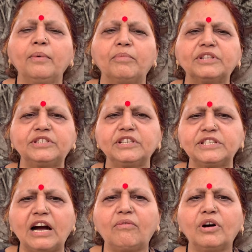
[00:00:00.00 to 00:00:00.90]
बच्चे
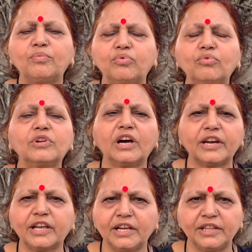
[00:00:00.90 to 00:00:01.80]
चावल फूल घर
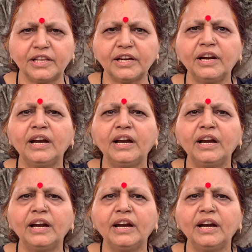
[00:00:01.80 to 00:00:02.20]
के अंदर